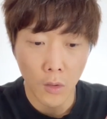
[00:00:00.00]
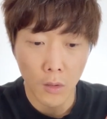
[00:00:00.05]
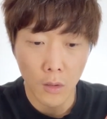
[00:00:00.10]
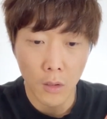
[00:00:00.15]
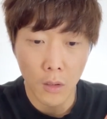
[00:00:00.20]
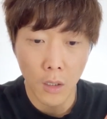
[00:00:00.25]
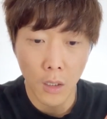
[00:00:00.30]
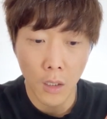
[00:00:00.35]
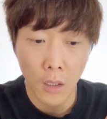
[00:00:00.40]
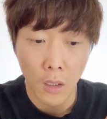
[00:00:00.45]

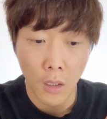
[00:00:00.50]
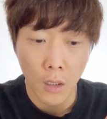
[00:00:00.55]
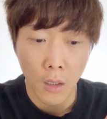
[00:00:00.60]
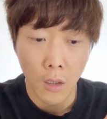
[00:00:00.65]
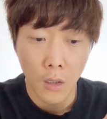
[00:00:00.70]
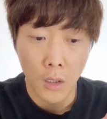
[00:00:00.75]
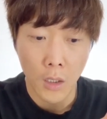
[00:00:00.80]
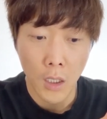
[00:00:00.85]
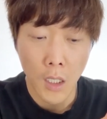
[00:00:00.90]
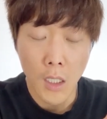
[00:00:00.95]

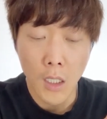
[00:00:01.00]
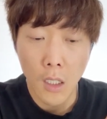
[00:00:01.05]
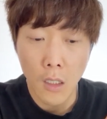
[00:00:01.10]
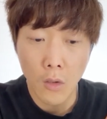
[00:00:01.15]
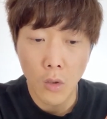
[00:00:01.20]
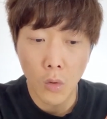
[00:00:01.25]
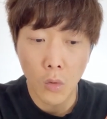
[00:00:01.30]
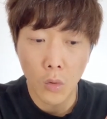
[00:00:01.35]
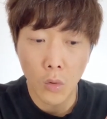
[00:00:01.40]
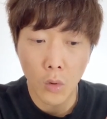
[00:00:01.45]
이것들이
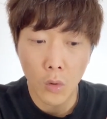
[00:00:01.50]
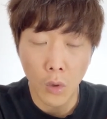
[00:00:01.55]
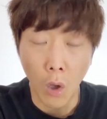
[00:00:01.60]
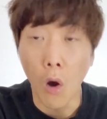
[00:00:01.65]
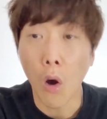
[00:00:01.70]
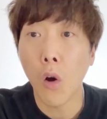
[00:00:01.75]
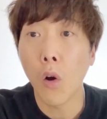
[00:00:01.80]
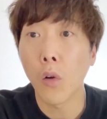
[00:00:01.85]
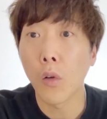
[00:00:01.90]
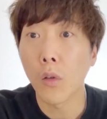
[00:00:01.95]
실질적으로